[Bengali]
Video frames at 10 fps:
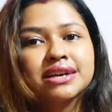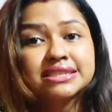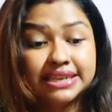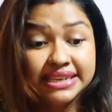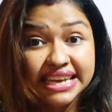
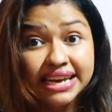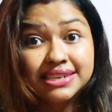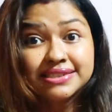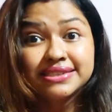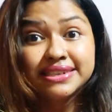সেই
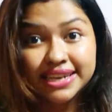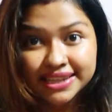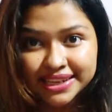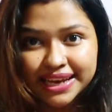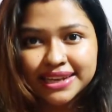নেক্সট
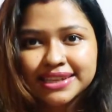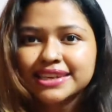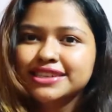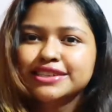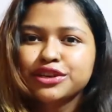ডেতে দেখাতে
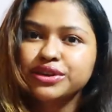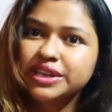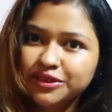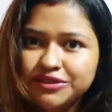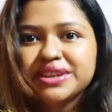গিয়ে সেটা এখন
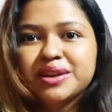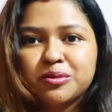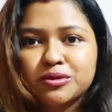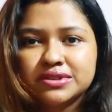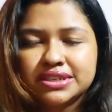ইভিনিংয়ে
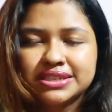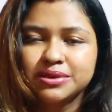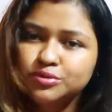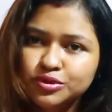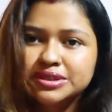পৌঁছে গেছে
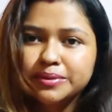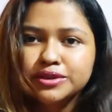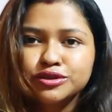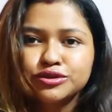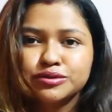বুঝতে
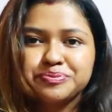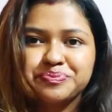পেরেছো তো